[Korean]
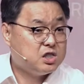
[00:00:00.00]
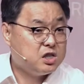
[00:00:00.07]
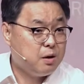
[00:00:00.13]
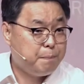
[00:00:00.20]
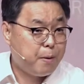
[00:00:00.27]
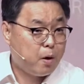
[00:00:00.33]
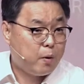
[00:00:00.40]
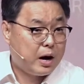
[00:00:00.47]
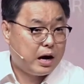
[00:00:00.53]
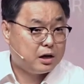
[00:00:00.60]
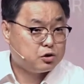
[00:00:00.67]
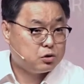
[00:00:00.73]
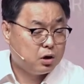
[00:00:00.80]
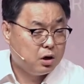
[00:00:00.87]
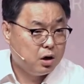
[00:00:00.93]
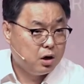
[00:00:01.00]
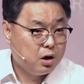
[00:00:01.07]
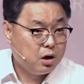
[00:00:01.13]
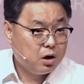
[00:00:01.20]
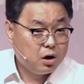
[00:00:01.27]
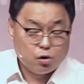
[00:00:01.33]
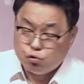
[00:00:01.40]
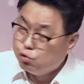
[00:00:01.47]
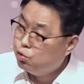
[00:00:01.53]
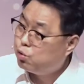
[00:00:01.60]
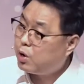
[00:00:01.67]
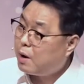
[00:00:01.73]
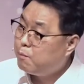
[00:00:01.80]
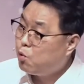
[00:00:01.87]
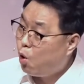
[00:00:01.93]
실패와
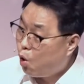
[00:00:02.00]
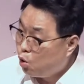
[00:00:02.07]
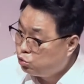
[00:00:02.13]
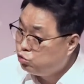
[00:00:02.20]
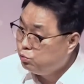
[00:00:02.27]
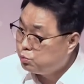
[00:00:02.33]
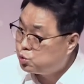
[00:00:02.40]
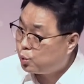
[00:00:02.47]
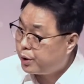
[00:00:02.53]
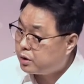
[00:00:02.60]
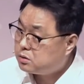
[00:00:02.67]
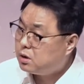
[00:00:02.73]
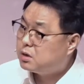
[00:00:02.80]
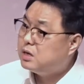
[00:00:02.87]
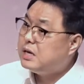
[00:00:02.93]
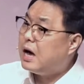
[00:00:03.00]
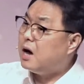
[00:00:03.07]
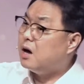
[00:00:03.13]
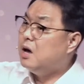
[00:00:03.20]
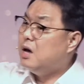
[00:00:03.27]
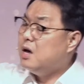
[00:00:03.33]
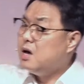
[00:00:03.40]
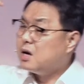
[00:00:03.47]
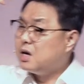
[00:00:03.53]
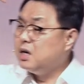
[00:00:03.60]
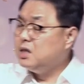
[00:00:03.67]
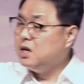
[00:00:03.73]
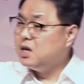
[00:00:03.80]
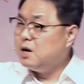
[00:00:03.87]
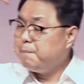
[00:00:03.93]
우울함과 어둠 속에서 그냥 그
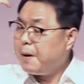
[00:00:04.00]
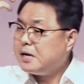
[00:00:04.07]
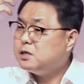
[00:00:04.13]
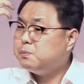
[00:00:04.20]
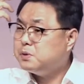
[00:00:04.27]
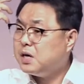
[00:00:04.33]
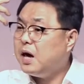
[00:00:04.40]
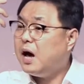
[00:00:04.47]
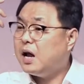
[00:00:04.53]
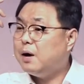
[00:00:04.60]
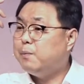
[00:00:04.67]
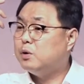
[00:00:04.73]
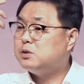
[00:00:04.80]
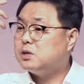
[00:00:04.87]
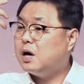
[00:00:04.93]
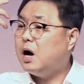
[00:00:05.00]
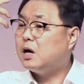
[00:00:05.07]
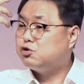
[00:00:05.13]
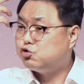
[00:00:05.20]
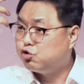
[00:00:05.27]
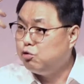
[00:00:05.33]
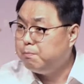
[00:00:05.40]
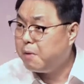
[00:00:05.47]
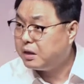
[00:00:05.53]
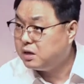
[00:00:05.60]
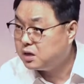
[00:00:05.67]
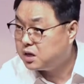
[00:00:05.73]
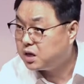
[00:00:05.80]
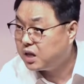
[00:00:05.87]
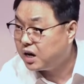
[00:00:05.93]
늙은 80세의 할아버지가
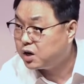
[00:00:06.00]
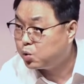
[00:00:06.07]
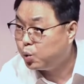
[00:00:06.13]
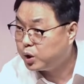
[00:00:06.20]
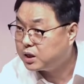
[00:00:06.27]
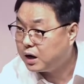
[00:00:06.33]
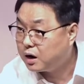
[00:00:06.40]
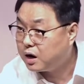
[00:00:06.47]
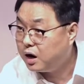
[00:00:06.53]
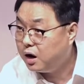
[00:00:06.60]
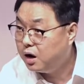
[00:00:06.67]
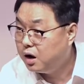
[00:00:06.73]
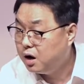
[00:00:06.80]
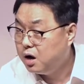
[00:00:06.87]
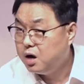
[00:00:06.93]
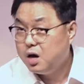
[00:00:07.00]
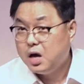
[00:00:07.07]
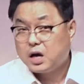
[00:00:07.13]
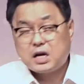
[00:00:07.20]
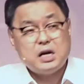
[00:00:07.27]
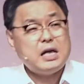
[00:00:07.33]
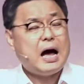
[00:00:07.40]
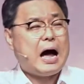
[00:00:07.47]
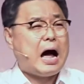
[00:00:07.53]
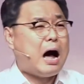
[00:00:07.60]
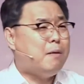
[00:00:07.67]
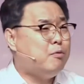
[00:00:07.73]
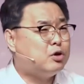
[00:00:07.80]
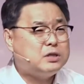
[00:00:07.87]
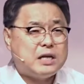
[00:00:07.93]
죽음만을 기다리고 있다가 그냥
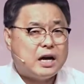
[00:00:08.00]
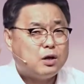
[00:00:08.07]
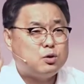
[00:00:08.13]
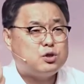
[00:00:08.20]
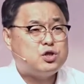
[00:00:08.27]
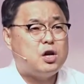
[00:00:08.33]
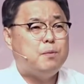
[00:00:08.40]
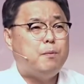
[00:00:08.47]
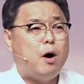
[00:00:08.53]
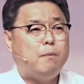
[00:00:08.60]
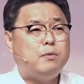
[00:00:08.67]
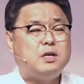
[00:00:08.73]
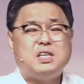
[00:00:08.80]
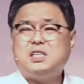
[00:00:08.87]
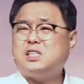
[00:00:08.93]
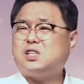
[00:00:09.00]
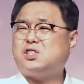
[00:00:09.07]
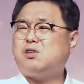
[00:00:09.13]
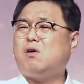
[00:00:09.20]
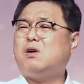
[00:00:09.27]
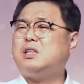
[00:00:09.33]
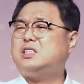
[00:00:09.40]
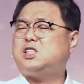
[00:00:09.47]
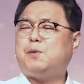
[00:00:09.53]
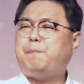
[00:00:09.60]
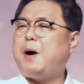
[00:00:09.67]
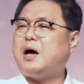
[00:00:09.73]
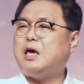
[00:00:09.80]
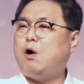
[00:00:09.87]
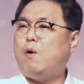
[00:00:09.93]
아무짝에도 쓸모없는 이제 썩은
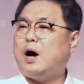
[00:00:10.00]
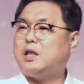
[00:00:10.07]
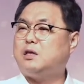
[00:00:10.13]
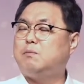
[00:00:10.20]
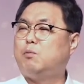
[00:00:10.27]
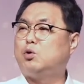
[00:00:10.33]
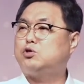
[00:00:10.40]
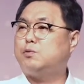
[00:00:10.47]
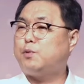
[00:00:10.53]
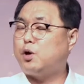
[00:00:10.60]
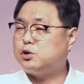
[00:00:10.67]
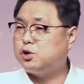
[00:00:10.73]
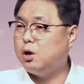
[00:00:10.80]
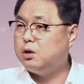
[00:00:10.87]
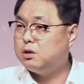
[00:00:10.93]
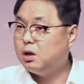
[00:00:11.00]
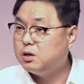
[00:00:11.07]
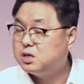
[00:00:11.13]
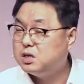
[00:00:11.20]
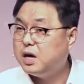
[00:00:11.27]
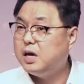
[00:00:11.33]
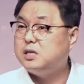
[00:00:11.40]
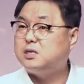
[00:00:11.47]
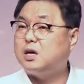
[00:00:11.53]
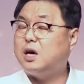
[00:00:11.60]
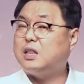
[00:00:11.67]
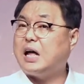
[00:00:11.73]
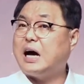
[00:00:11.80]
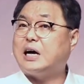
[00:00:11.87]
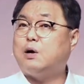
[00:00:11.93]
지팡이와 같은 모습으로 서 있던 그
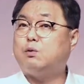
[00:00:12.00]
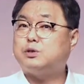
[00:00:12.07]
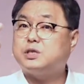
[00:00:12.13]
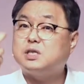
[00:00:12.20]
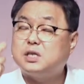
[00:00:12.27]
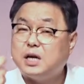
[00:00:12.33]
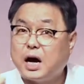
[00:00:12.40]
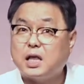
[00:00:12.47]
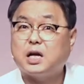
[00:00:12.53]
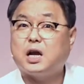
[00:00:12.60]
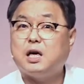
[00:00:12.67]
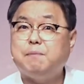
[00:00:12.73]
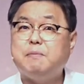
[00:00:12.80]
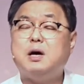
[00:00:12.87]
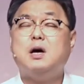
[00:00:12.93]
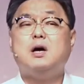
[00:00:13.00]
인생에 다가오신 그 하나님